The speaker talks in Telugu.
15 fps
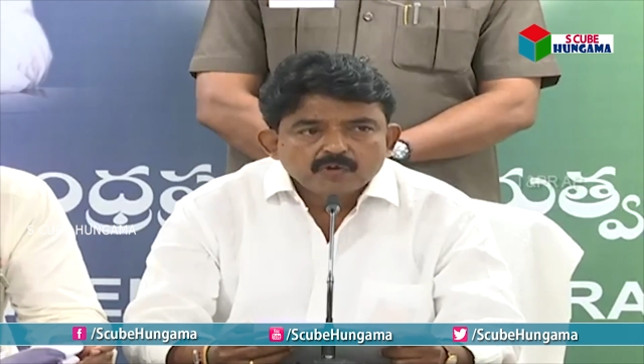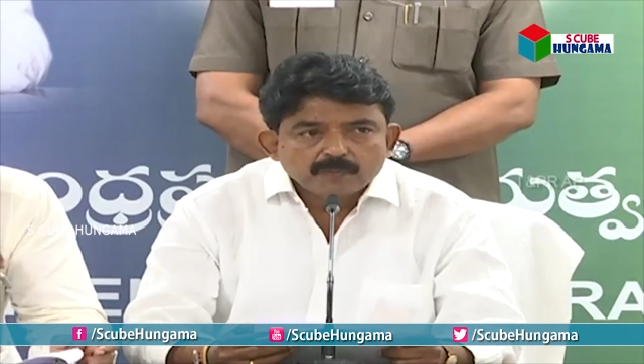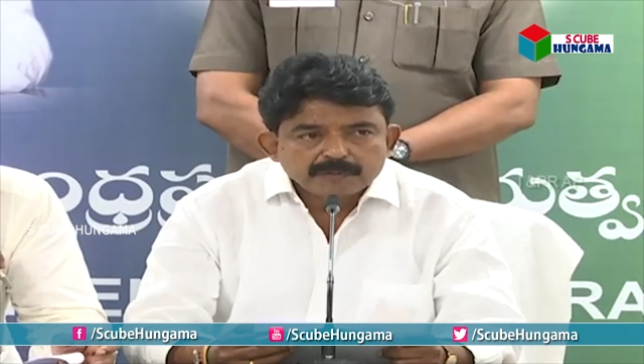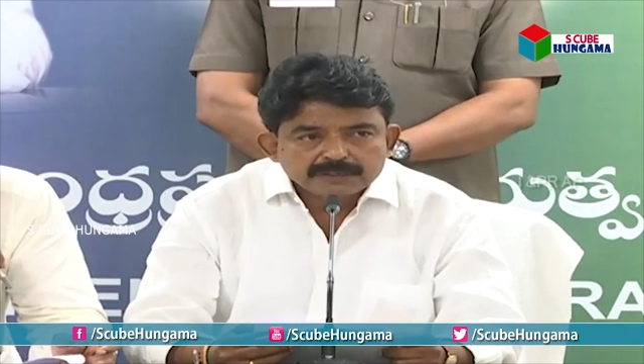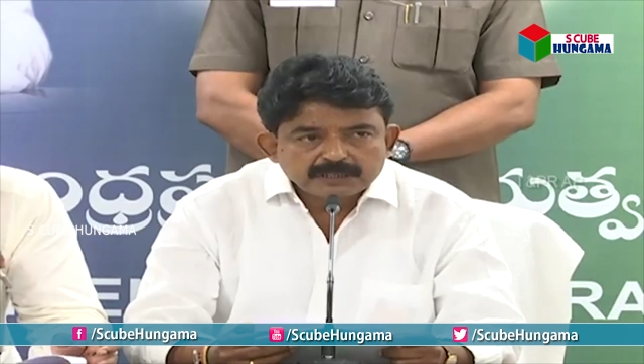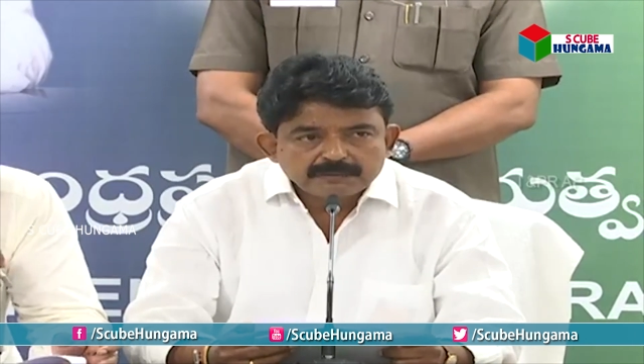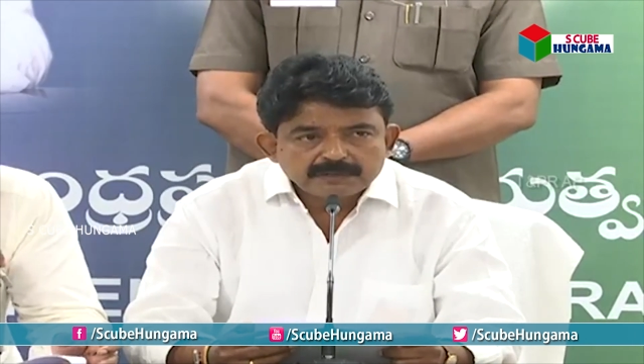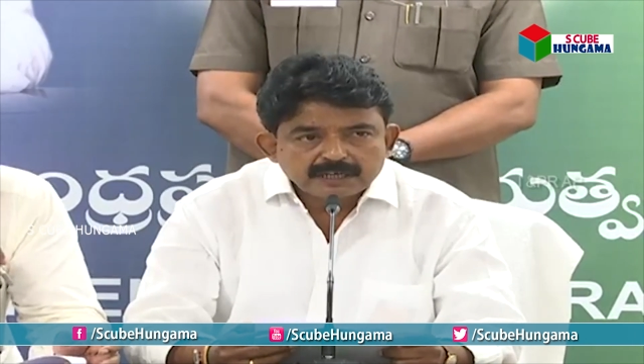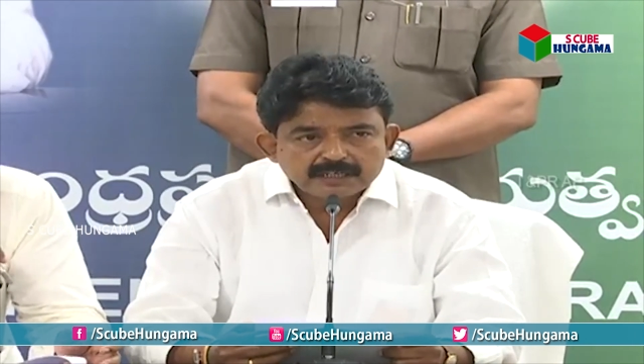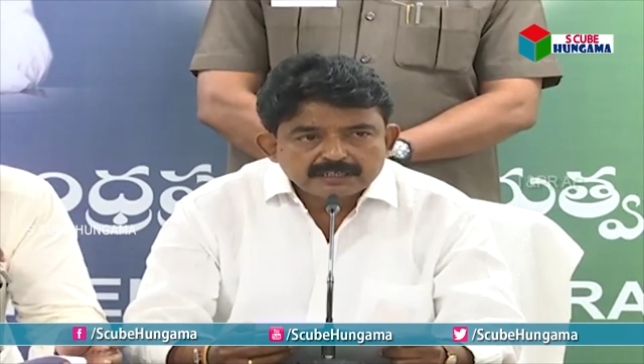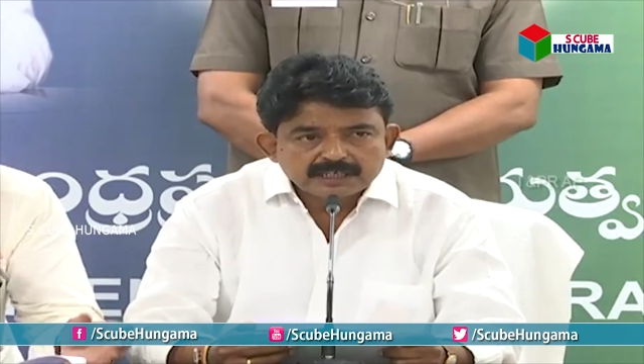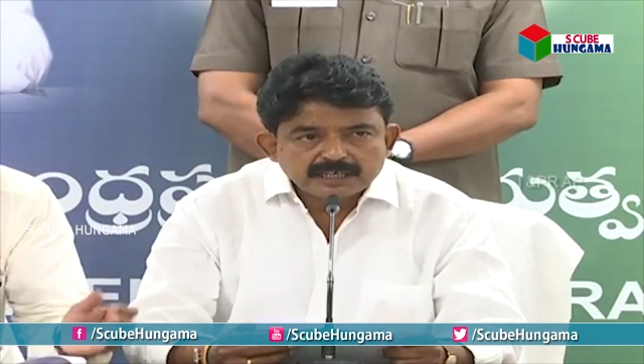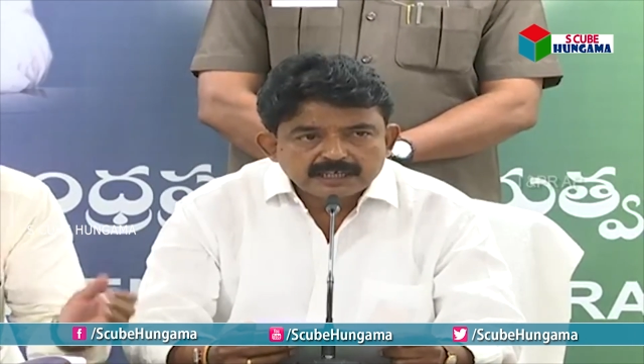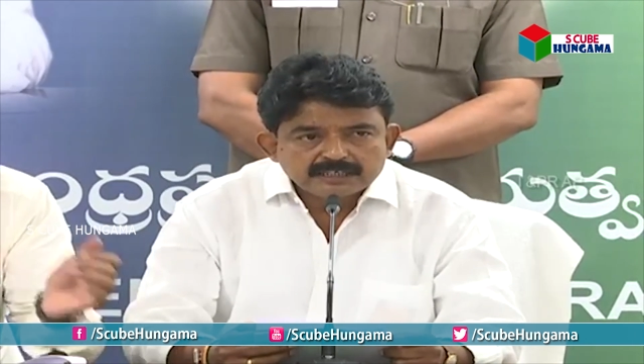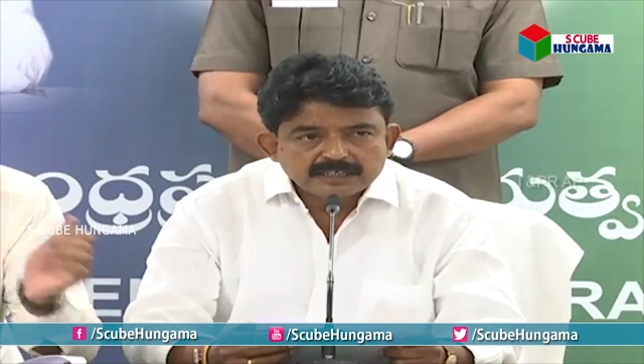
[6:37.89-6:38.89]

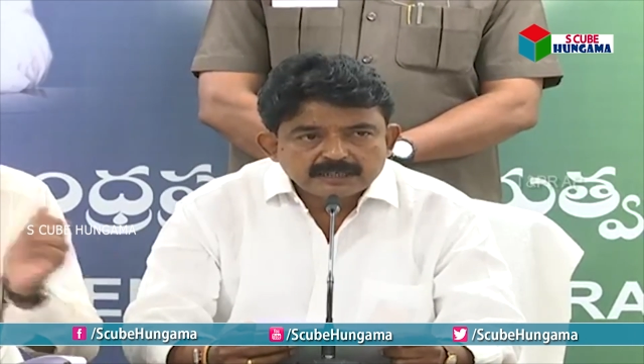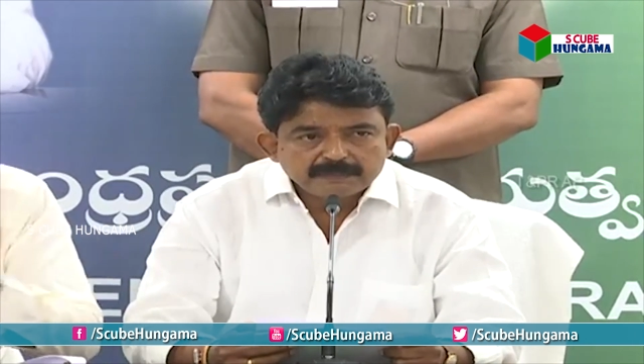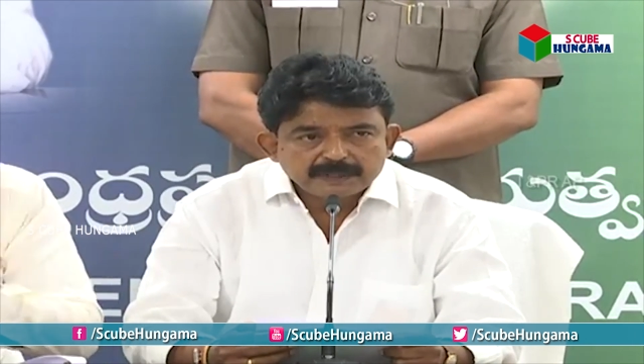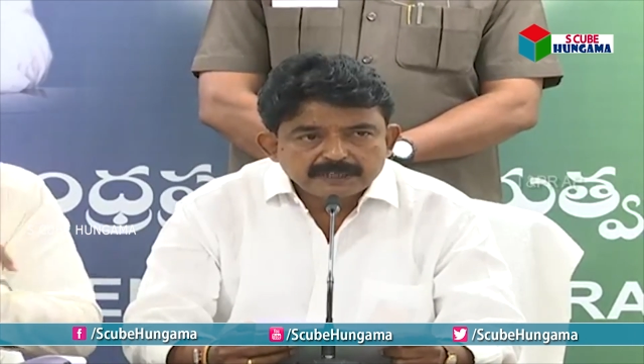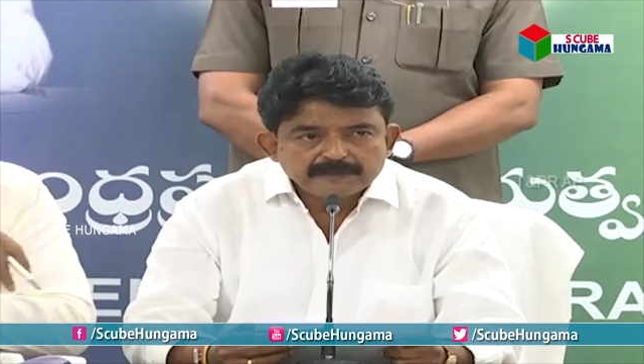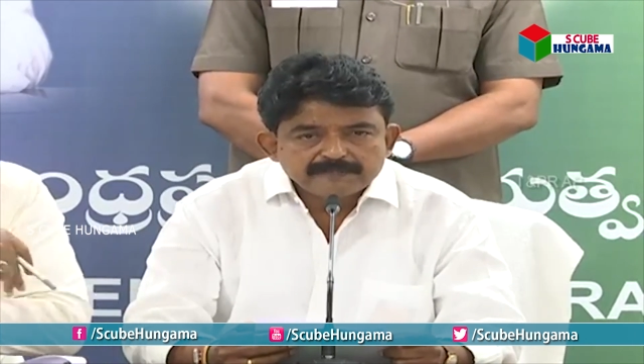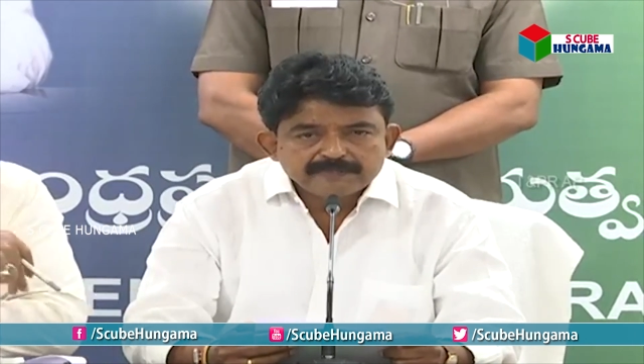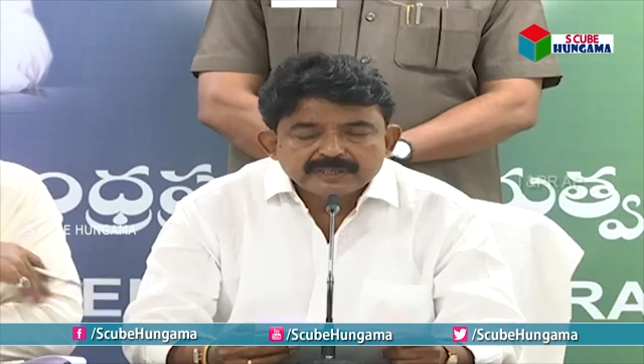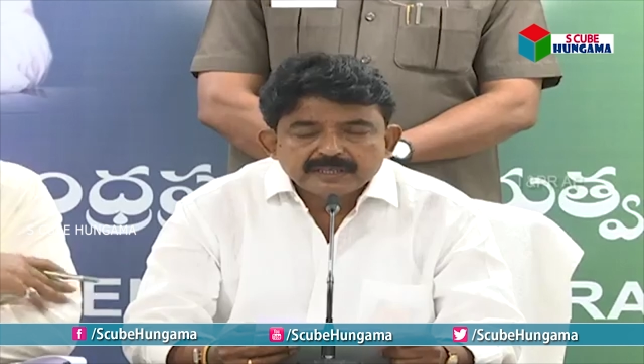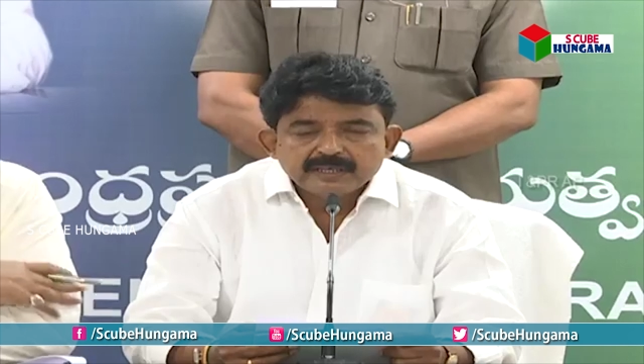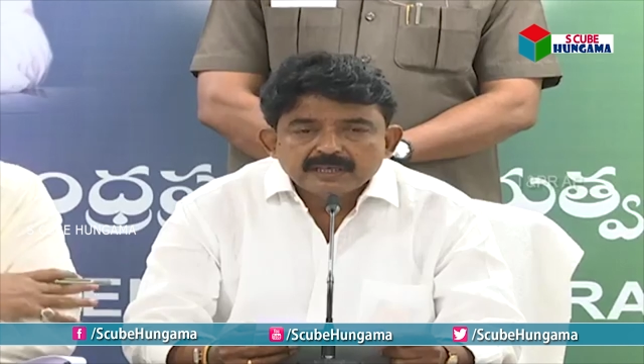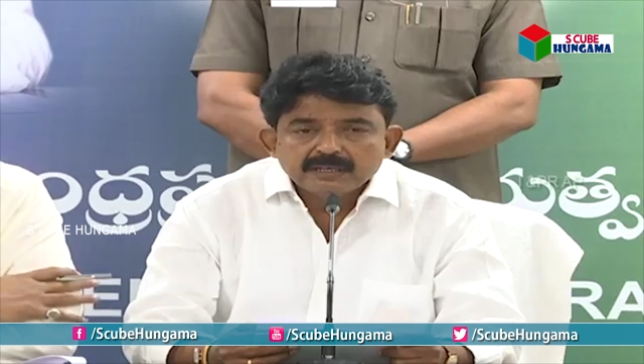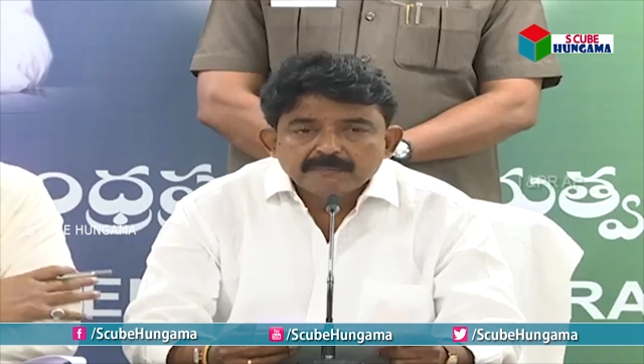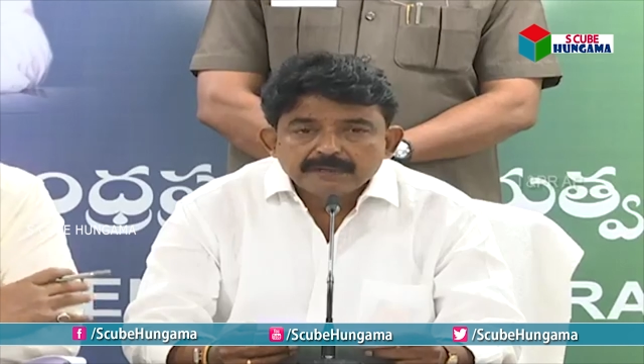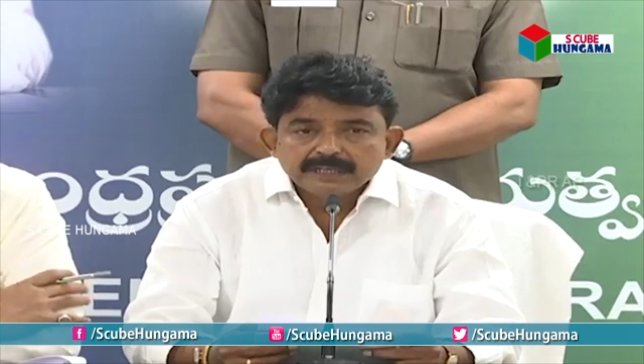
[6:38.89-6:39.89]
ఉపసంహరించాలని చెప్పని
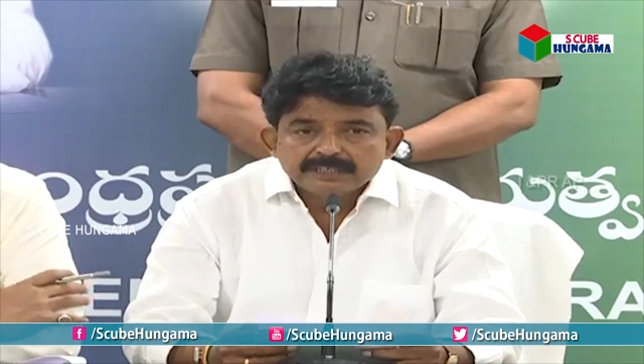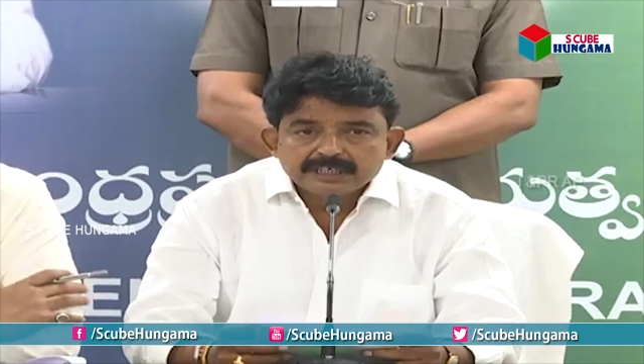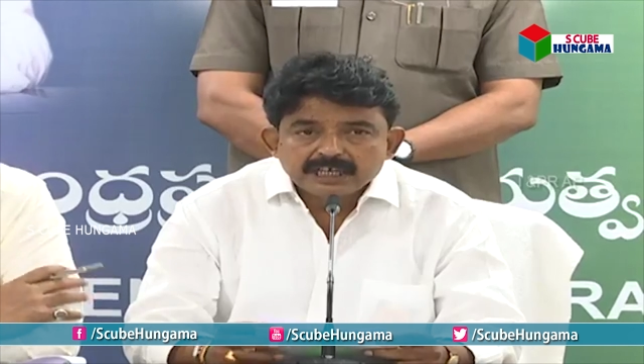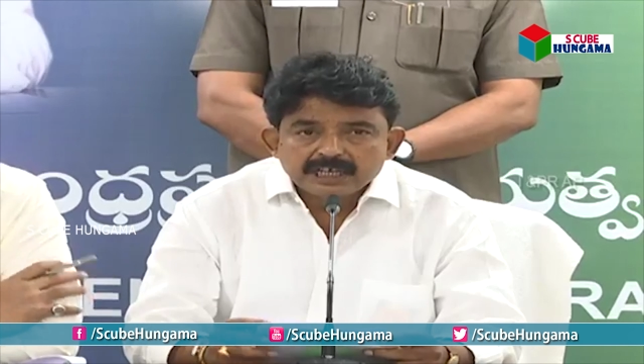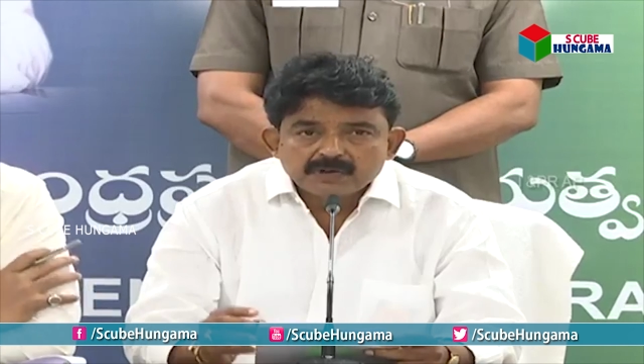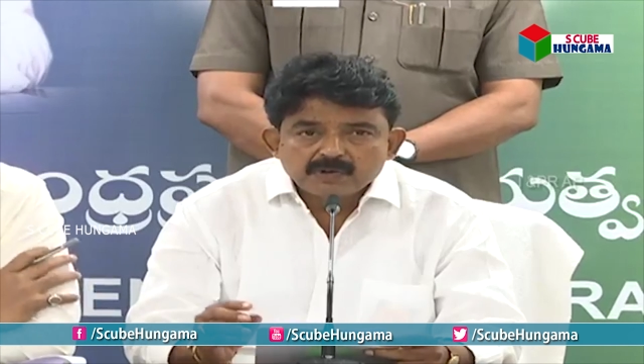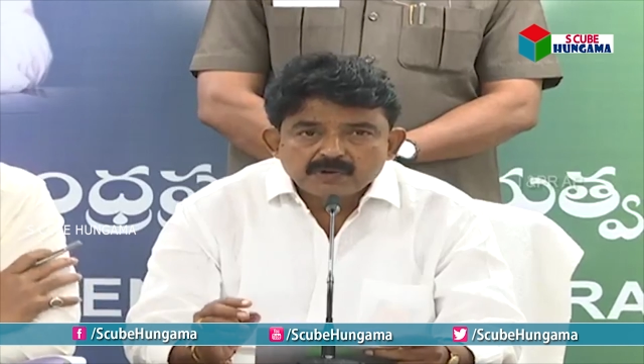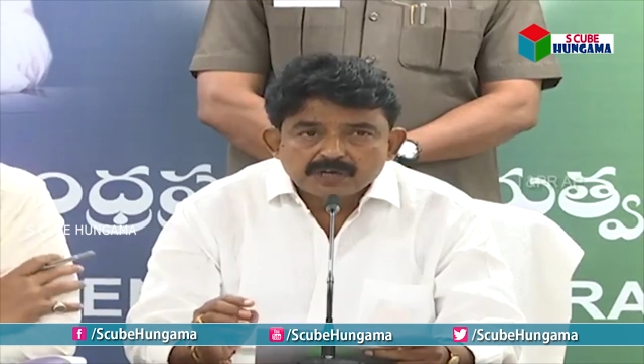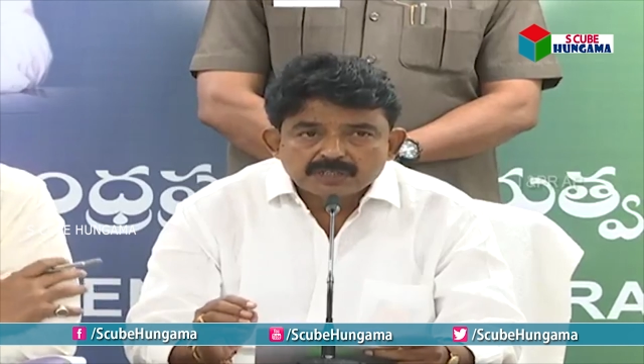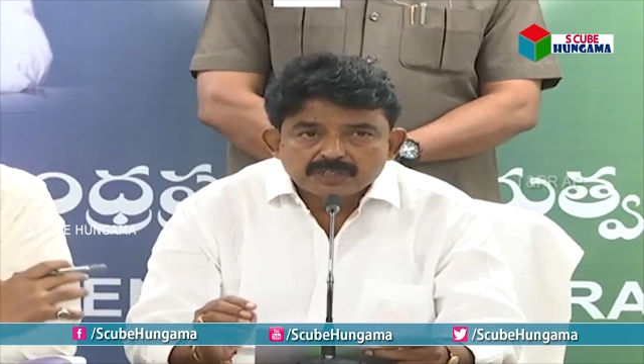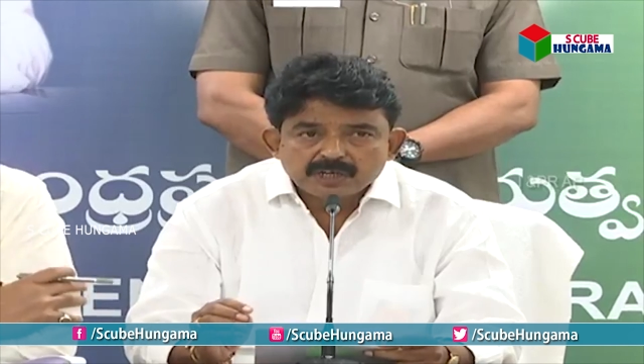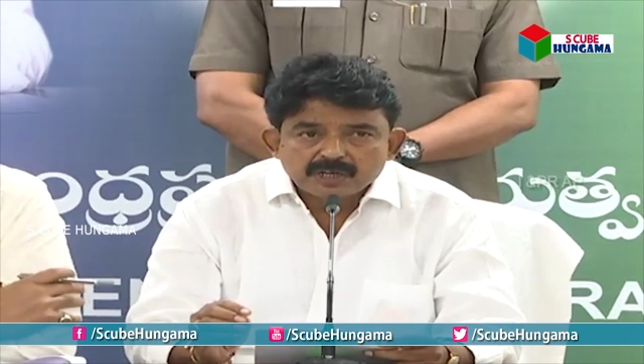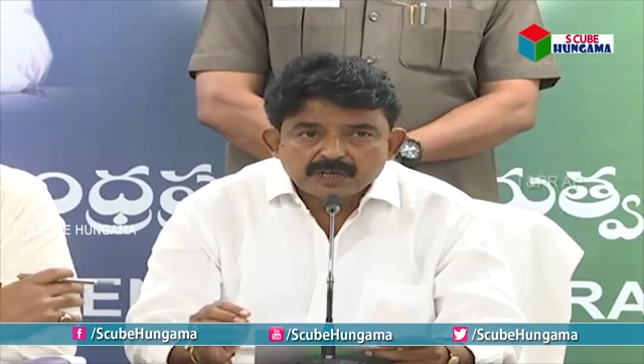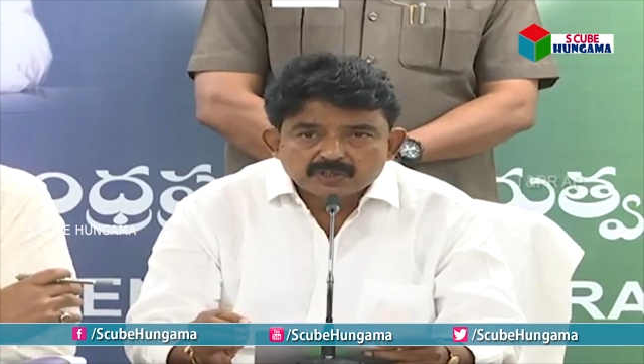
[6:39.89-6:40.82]
ప్రత్యేక హోదా